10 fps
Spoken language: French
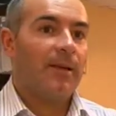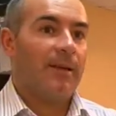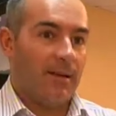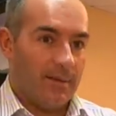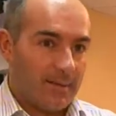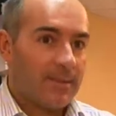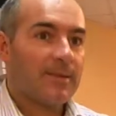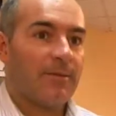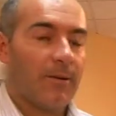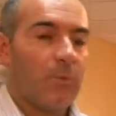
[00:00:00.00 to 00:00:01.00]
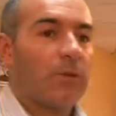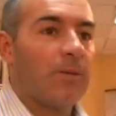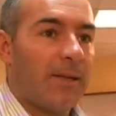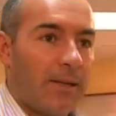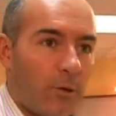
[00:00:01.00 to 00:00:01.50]
Et ça, c'est vraiment des
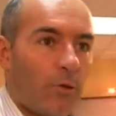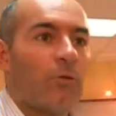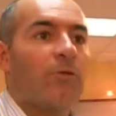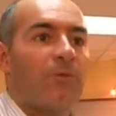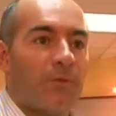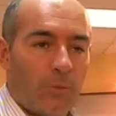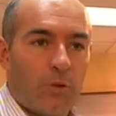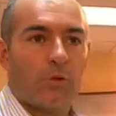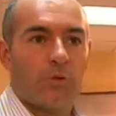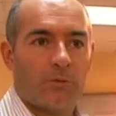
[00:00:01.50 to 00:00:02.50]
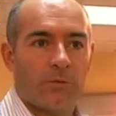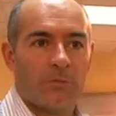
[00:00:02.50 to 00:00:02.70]
matériaux faits pour le dos.